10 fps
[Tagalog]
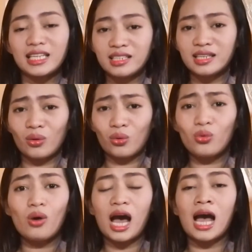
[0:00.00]
hindi
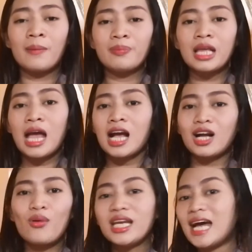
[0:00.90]
nakukuha,
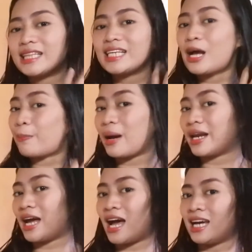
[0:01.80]
gawa natin ng
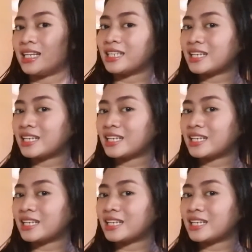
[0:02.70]
paraan.